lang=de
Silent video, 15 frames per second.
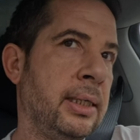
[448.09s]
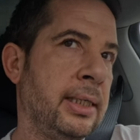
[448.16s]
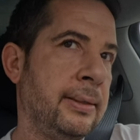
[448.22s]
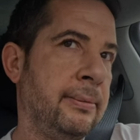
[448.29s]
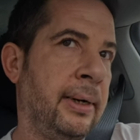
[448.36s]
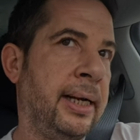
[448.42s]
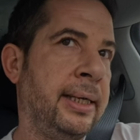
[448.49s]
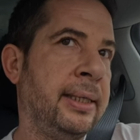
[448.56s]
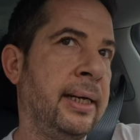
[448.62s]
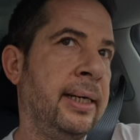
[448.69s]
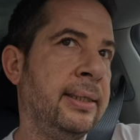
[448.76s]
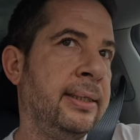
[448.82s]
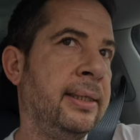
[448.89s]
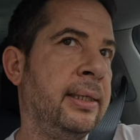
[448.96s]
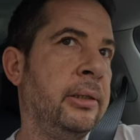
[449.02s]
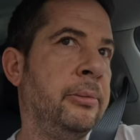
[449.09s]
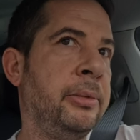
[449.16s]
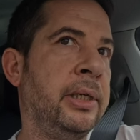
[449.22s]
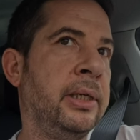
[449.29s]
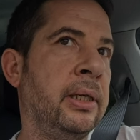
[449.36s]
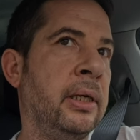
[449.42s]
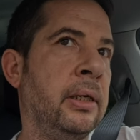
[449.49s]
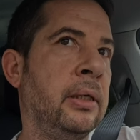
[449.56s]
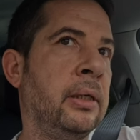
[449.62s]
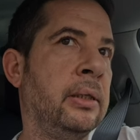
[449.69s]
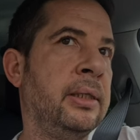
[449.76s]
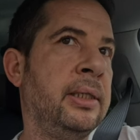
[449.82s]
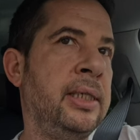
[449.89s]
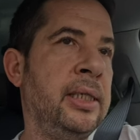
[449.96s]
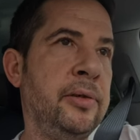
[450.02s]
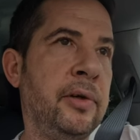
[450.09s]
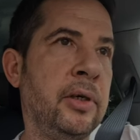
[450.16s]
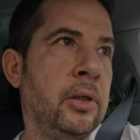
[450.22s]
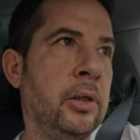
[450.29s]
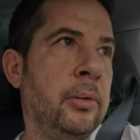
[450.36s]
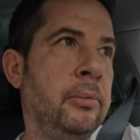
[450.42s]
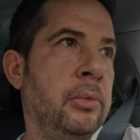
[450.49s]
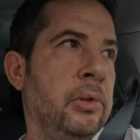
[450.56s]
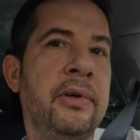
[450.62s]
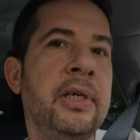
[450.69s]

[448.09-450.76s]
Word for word: 2-3 cm tiefer kommt,